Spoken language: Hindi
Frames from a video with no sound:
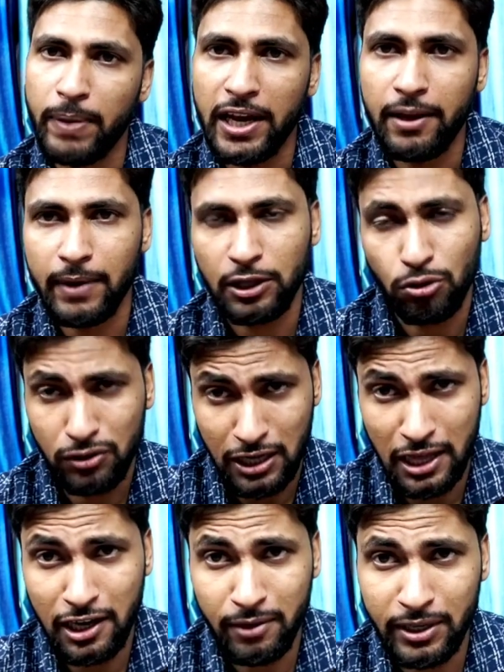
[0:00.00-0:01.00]
पहली बात तो
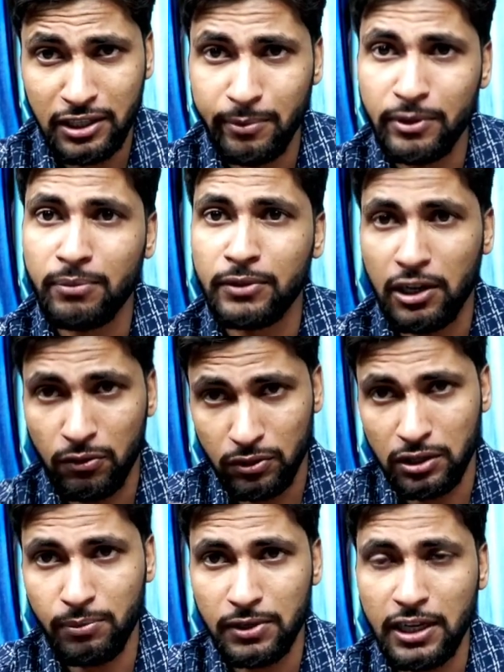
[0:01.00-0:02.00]
साधारण भाषा में समझा रहा
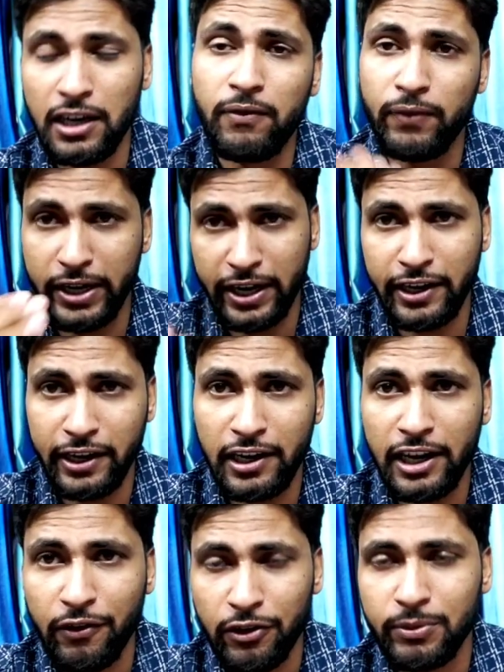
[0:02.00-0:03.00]
हूँ समझिएगा फिर
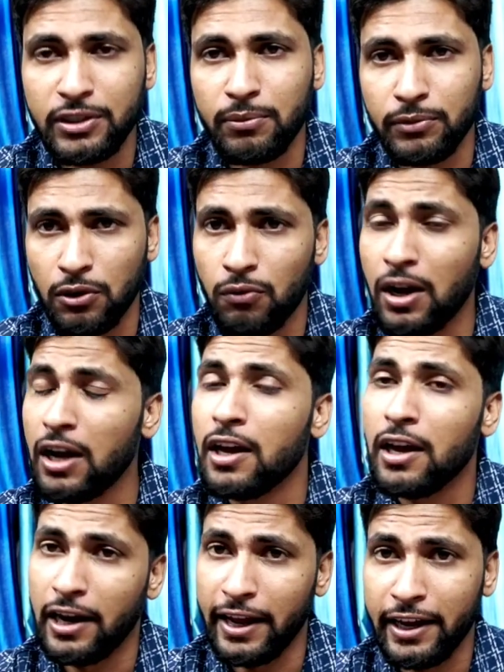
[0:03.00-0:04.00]
टेक्निकल लैंग्वेज में समझाऊंगा
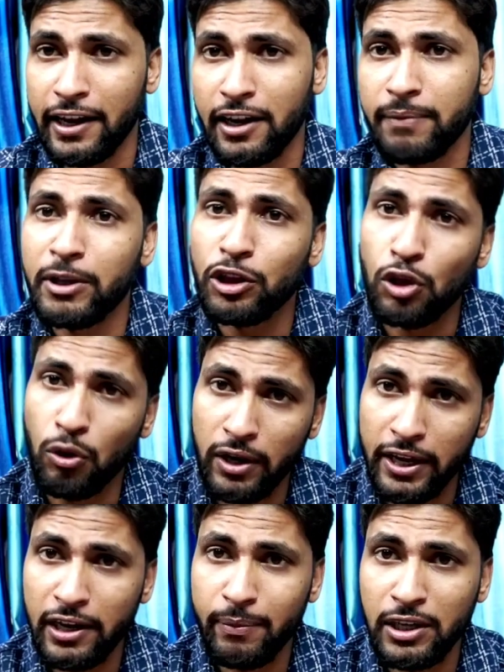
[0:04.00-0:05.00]
लेकिन अगर मैं
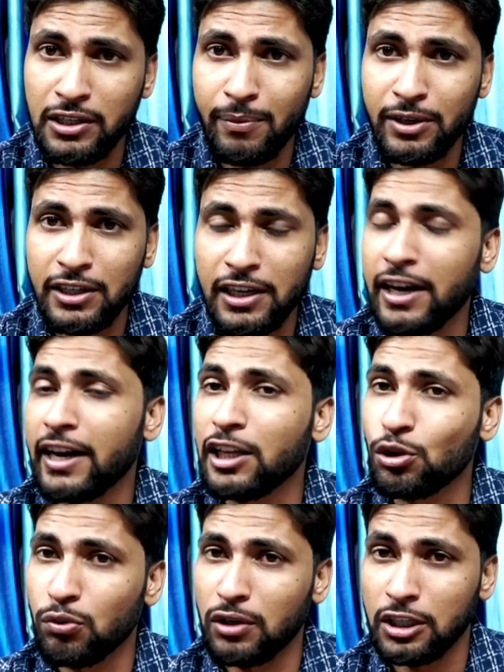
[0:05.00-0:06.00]
थ्योरिकल भाषा में चल
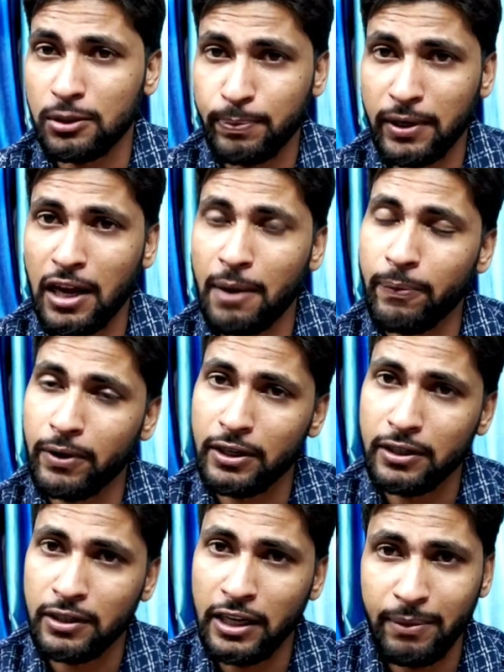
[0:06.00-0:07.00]
गया तो इस पर आप
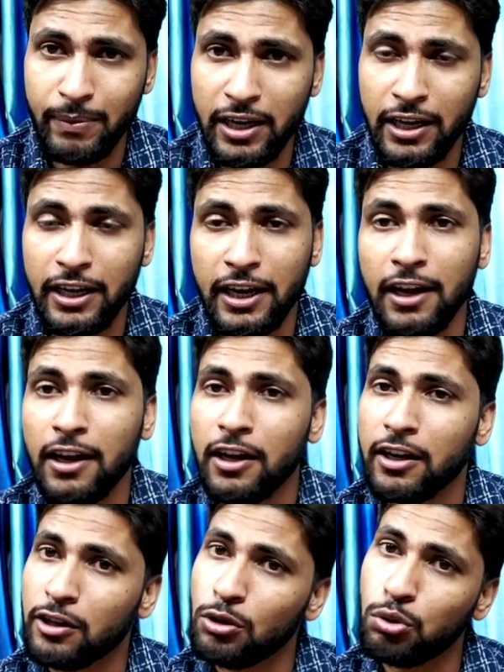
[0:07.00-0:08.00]
नहीं मानेंगे
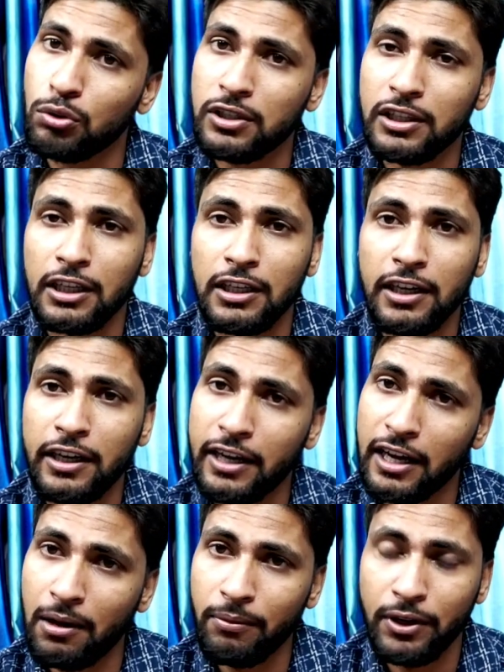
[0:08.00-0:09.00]
दो से तीन
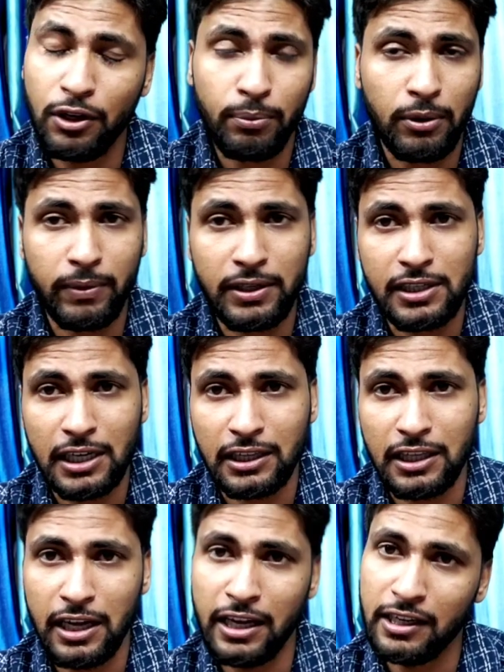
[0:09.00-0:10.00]
घंटे का वीडियो भी बन
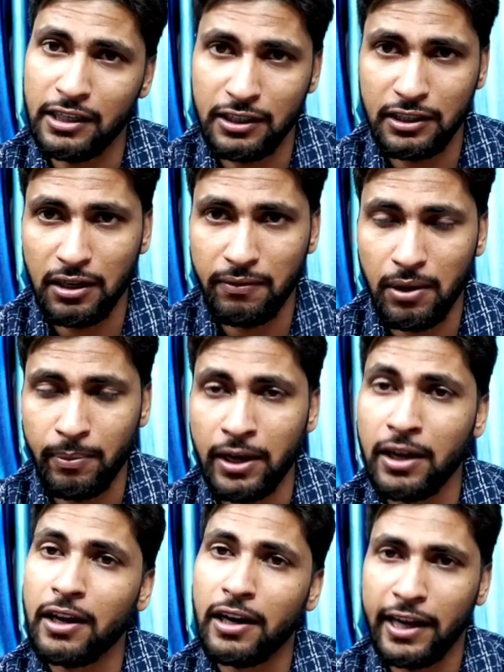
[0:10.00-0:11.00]
सकता है ईजी वे
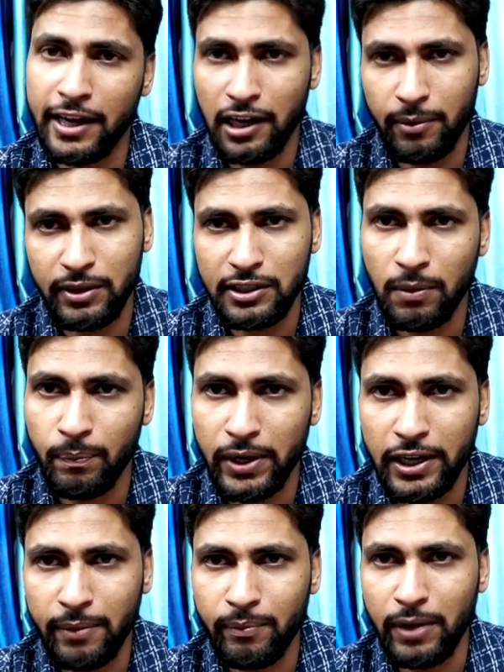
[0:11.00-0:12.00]
में लेकिन अभी
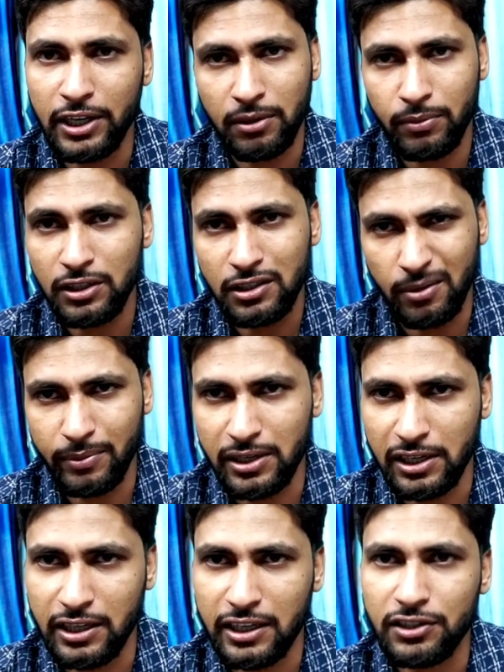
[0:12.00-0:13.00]
सिंपली हम भाषा में
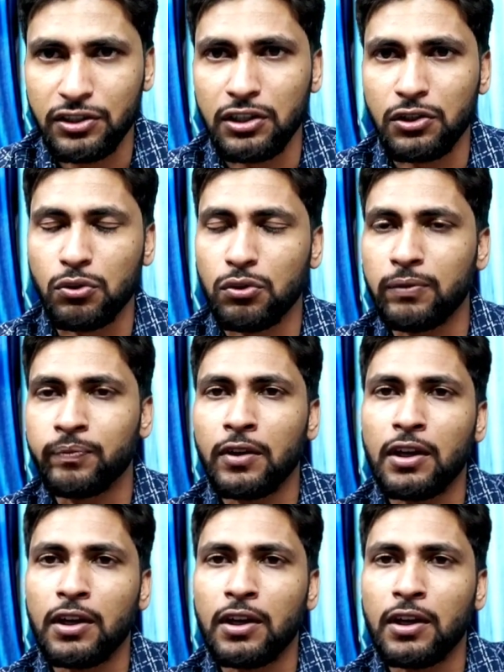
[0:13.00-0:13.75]
समझ लेते हैं इस चीज़ को